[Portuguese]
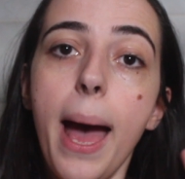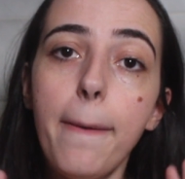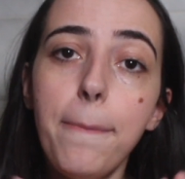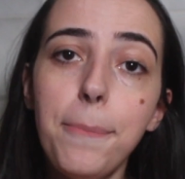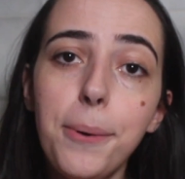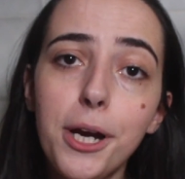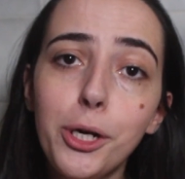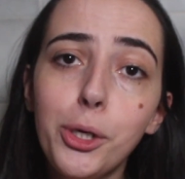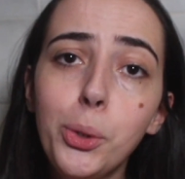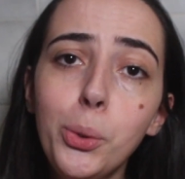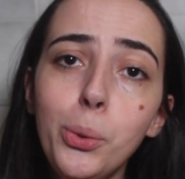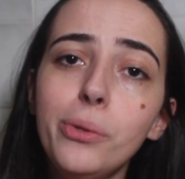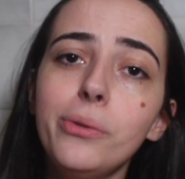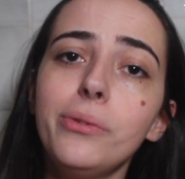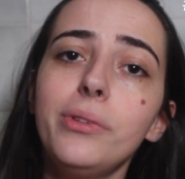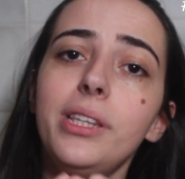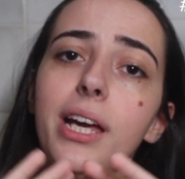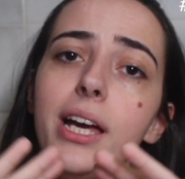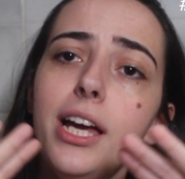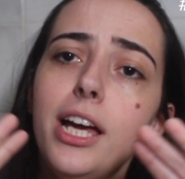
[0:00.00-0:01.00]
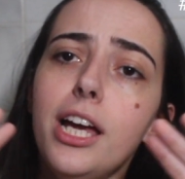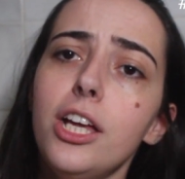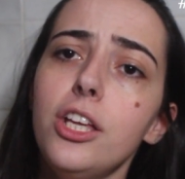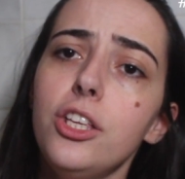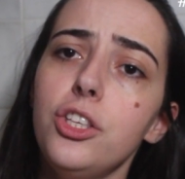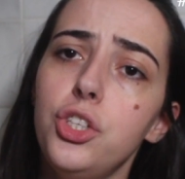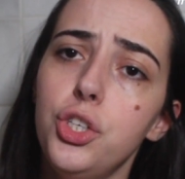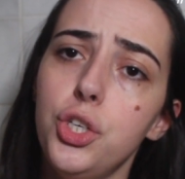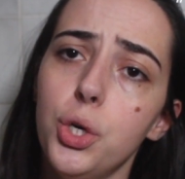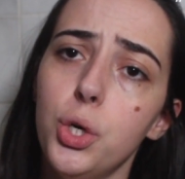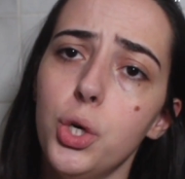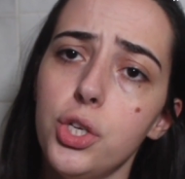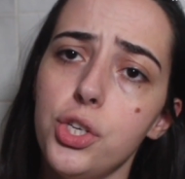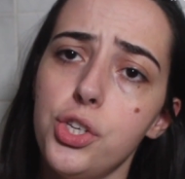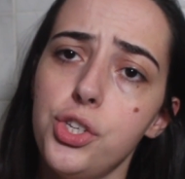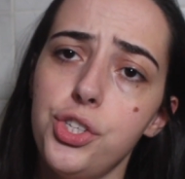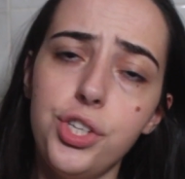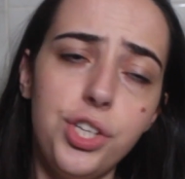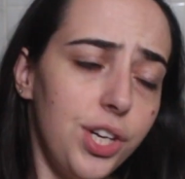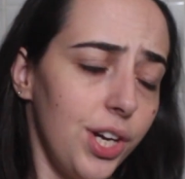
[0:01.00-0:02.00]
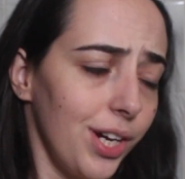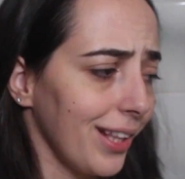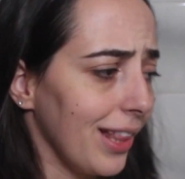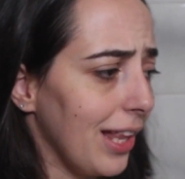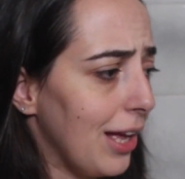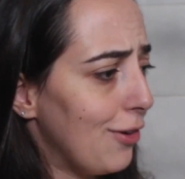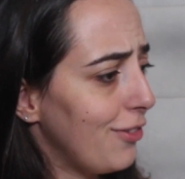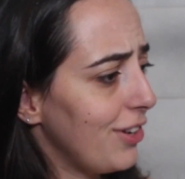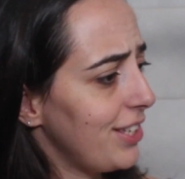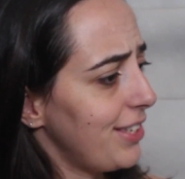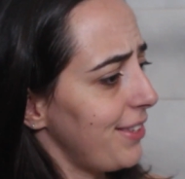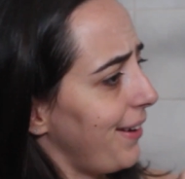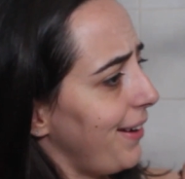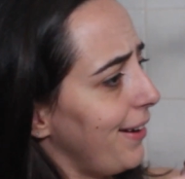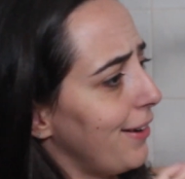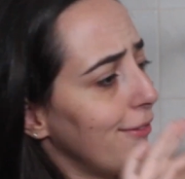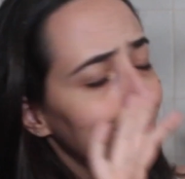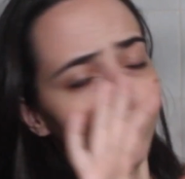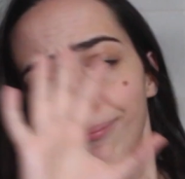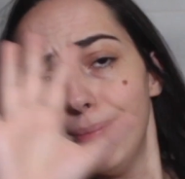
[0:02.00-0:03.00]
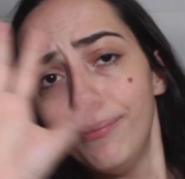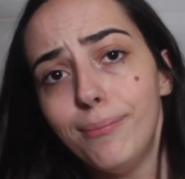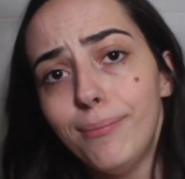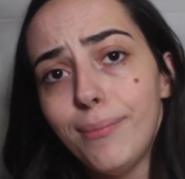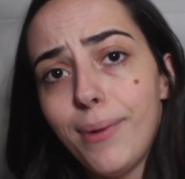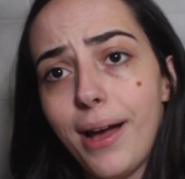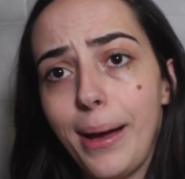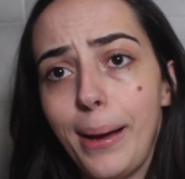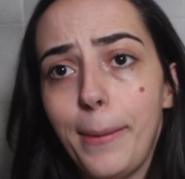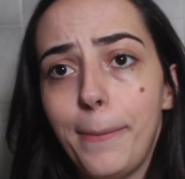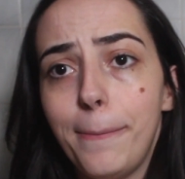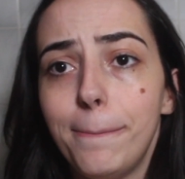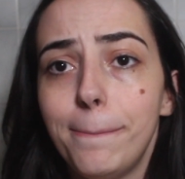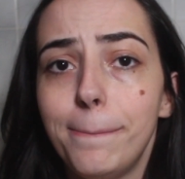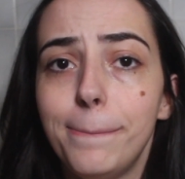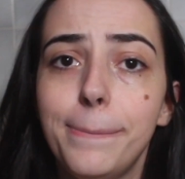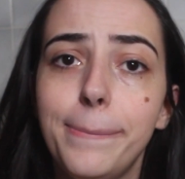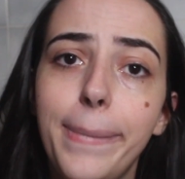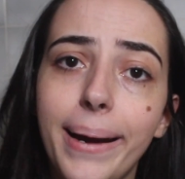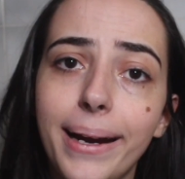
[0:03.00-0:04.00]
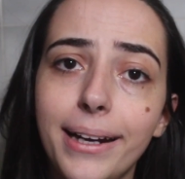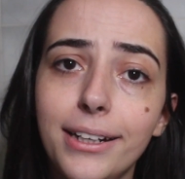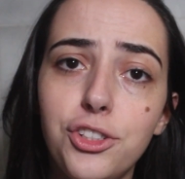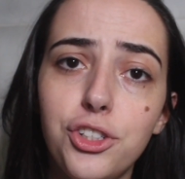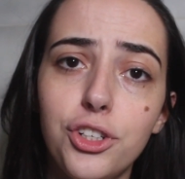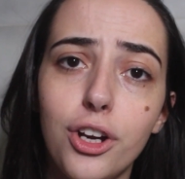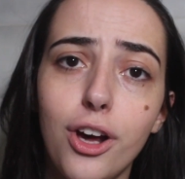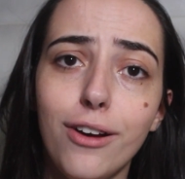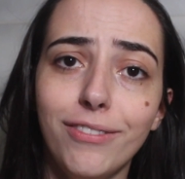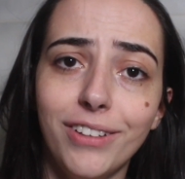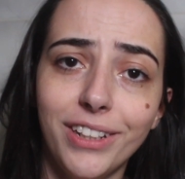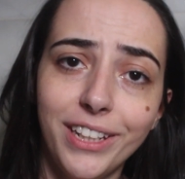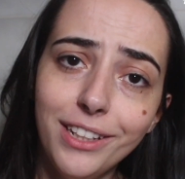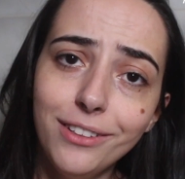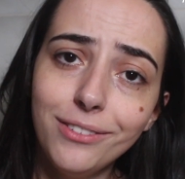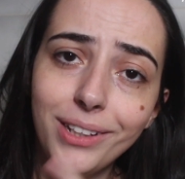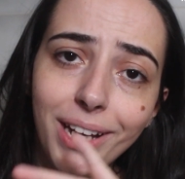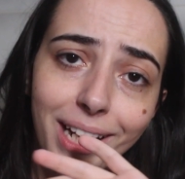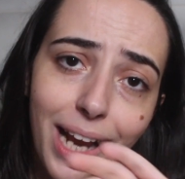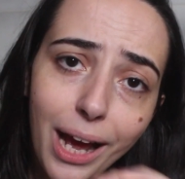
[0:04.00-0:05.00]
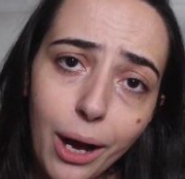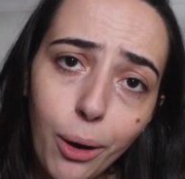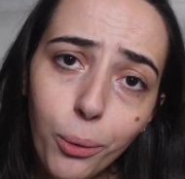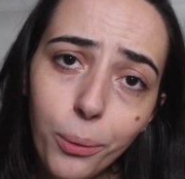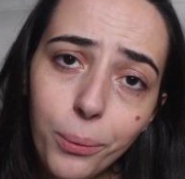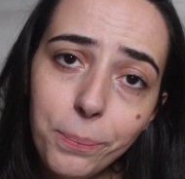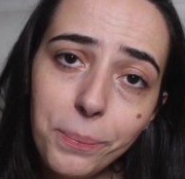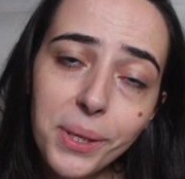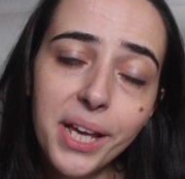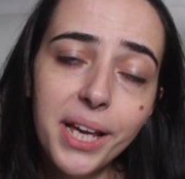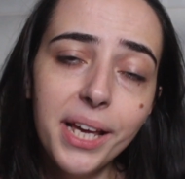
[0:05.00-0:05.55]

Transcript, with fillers: A pergunta de hoje, a Cláudia estreia uma parte nova aqui no canal.